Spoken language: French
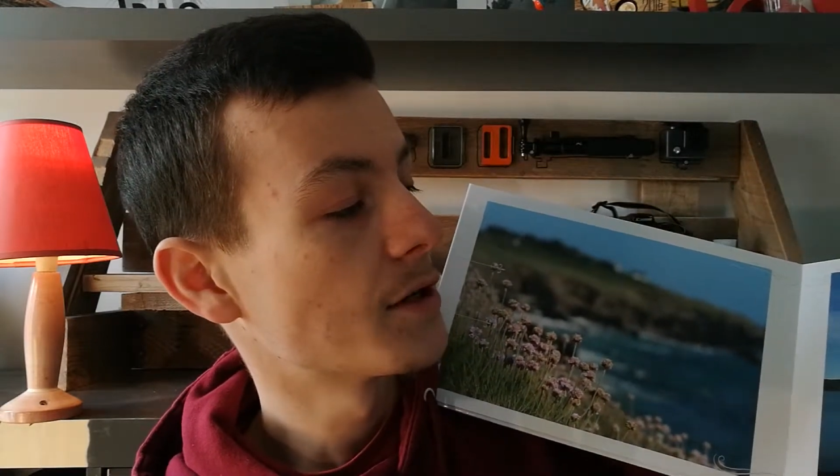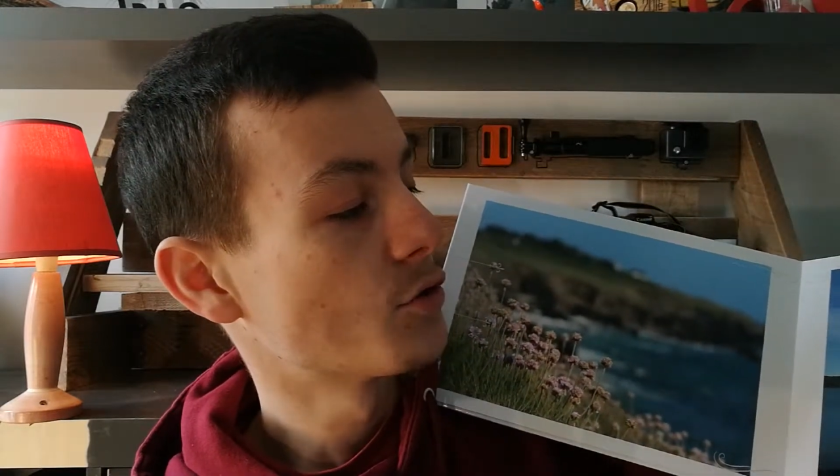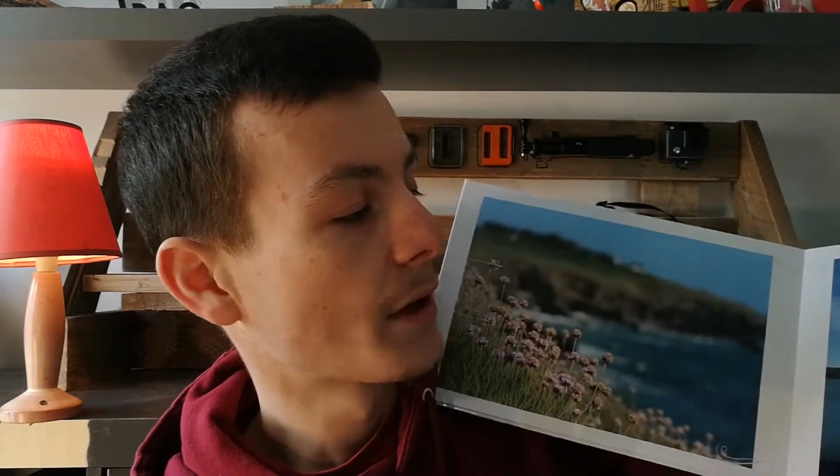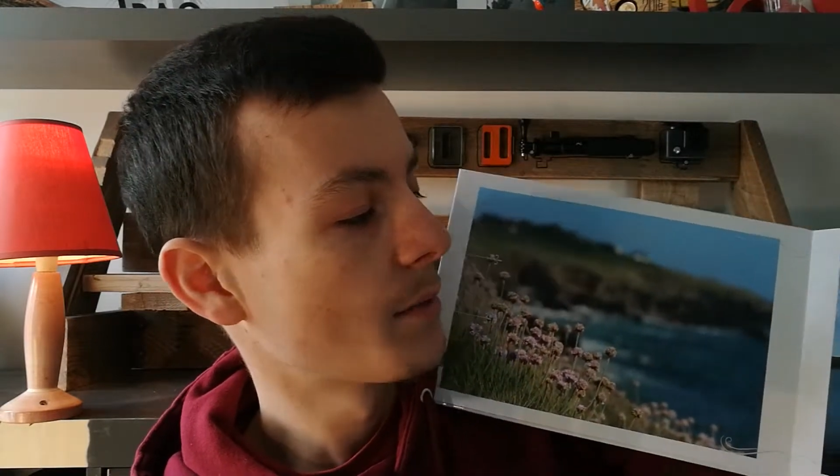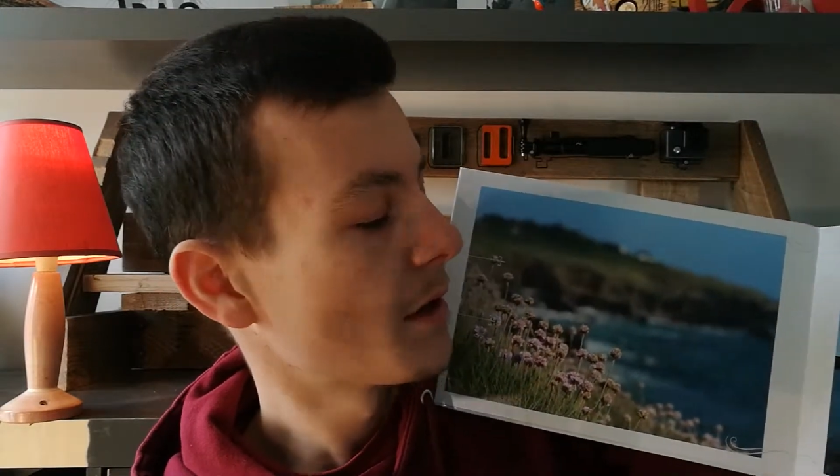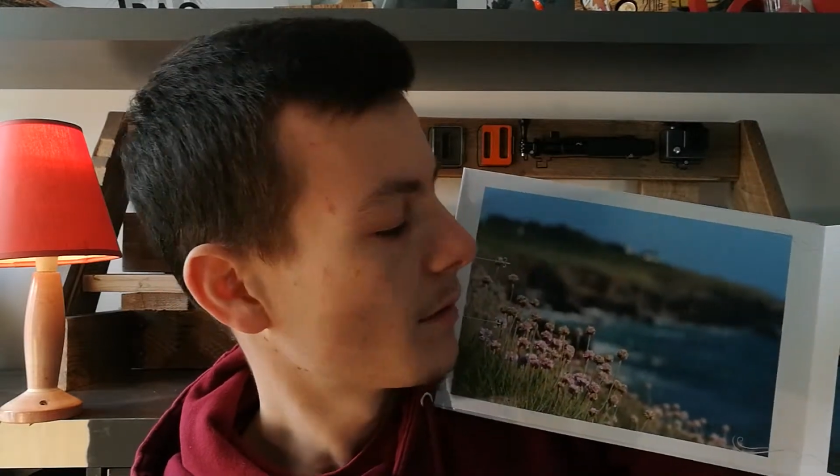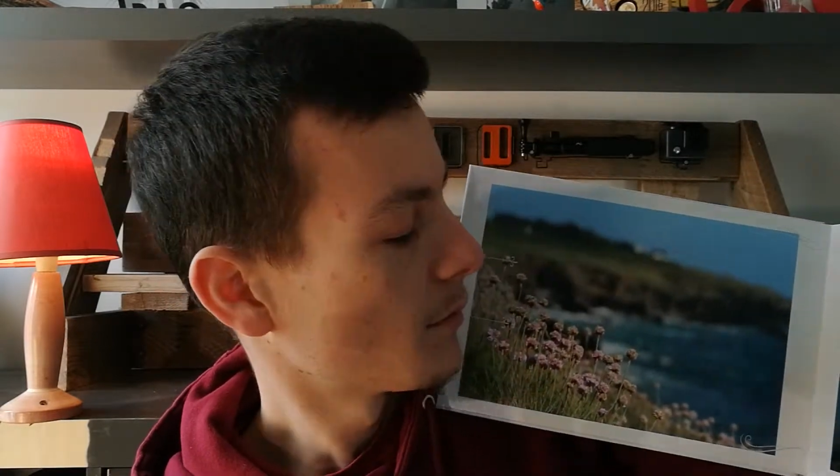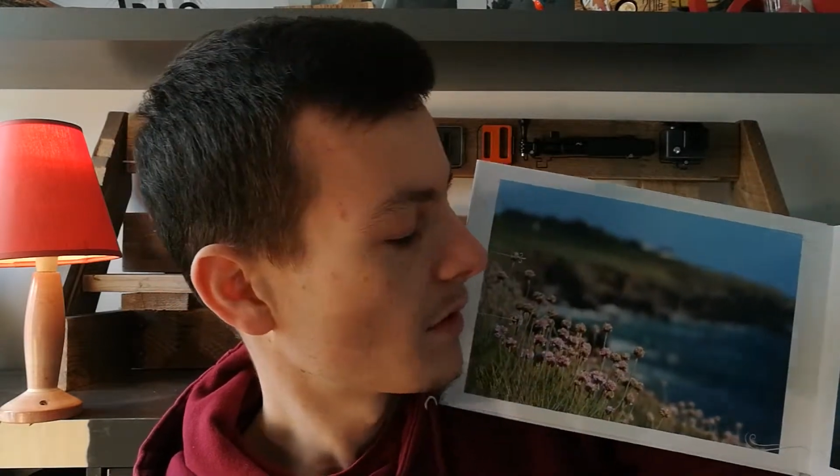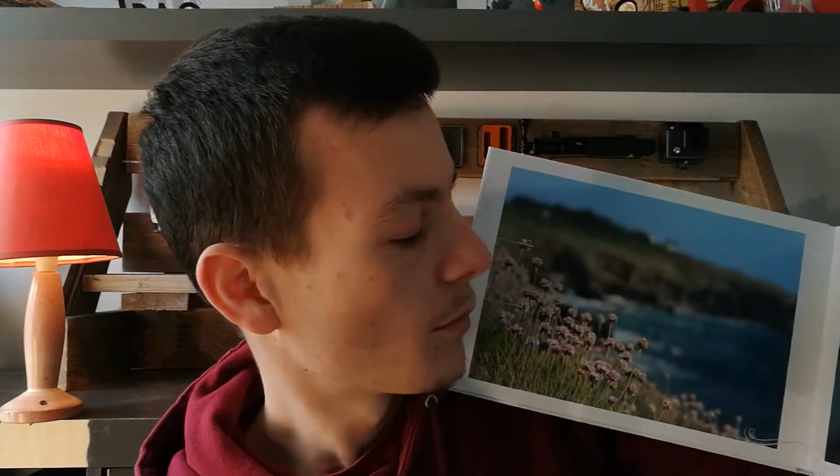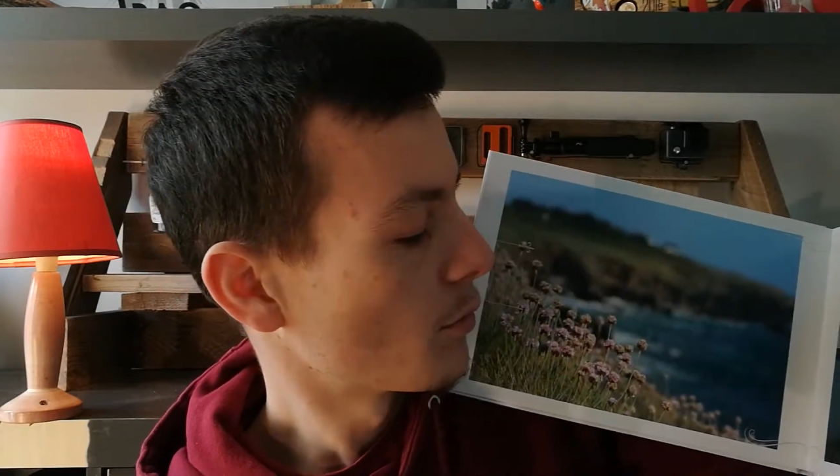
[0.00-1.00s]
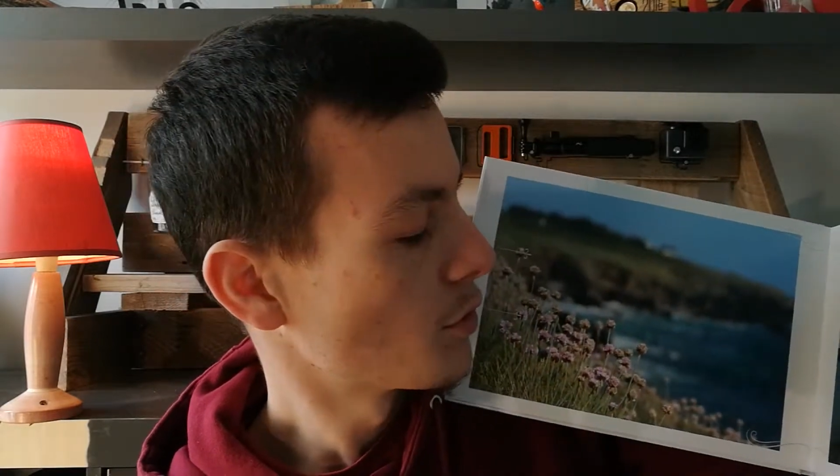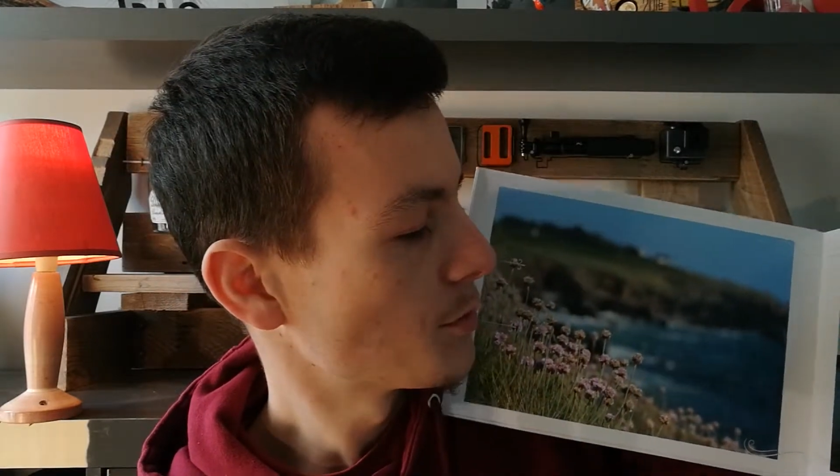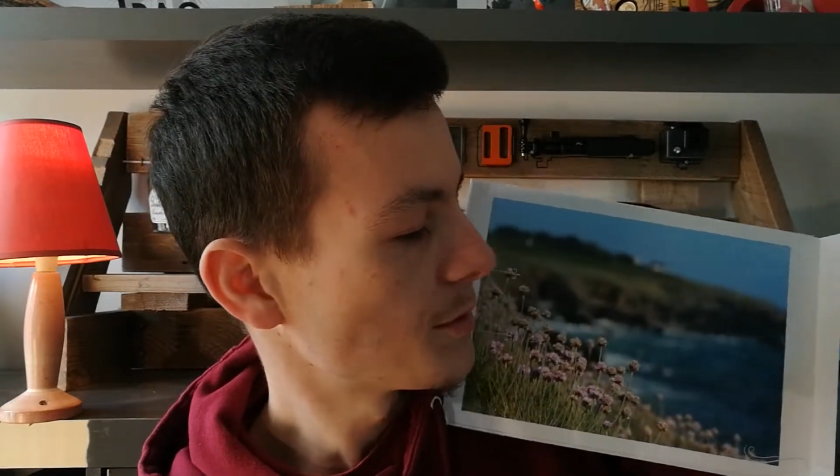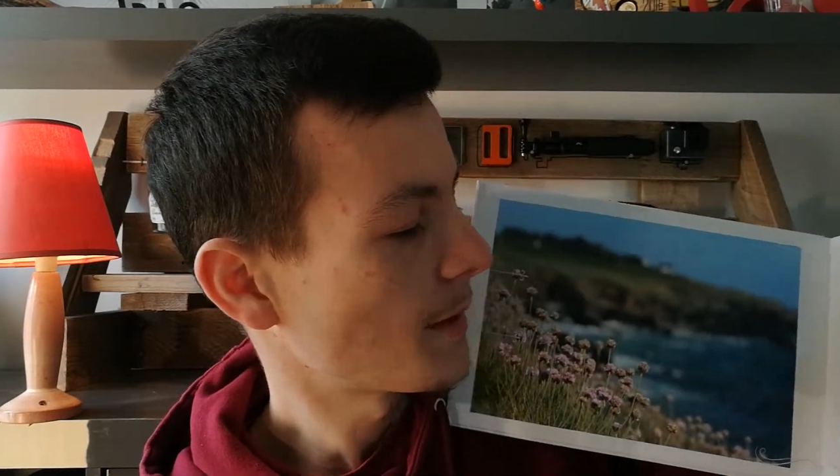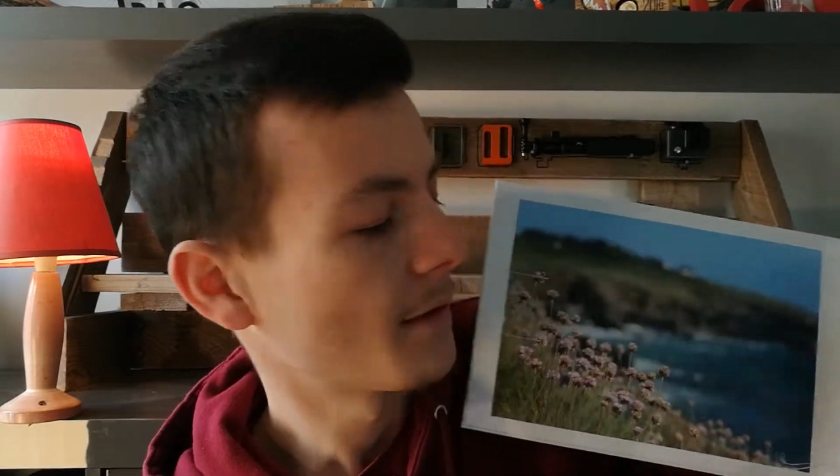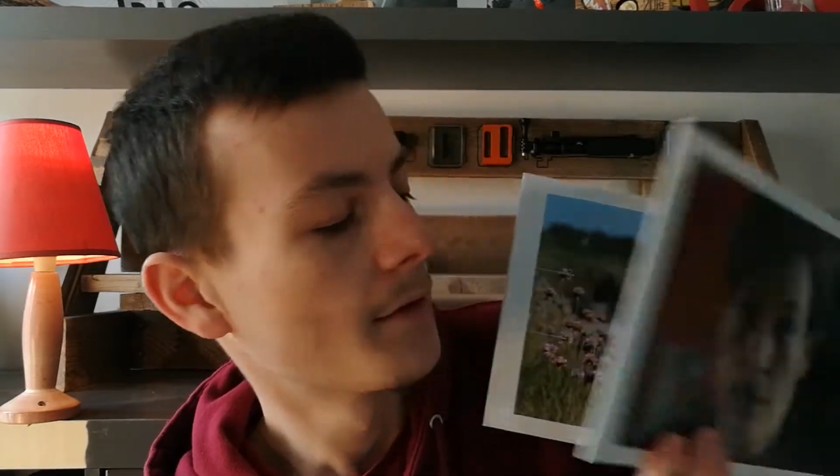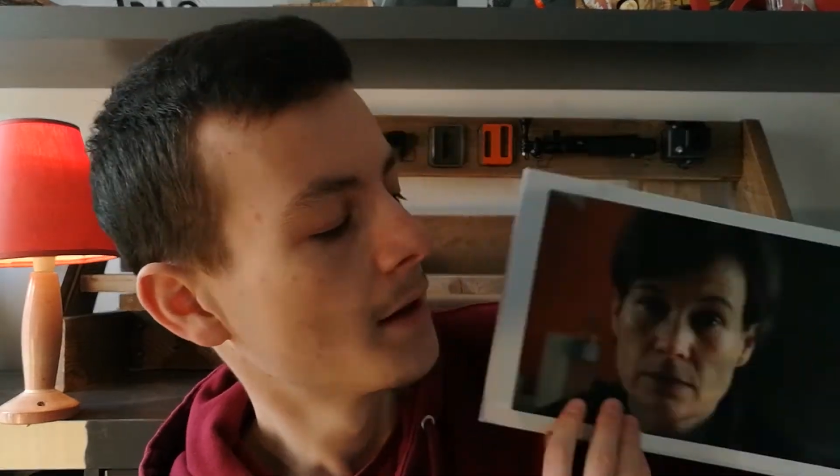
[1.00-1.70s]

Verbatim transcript: supprimer. Donc c'est un peu moche, mais c'est pas grave.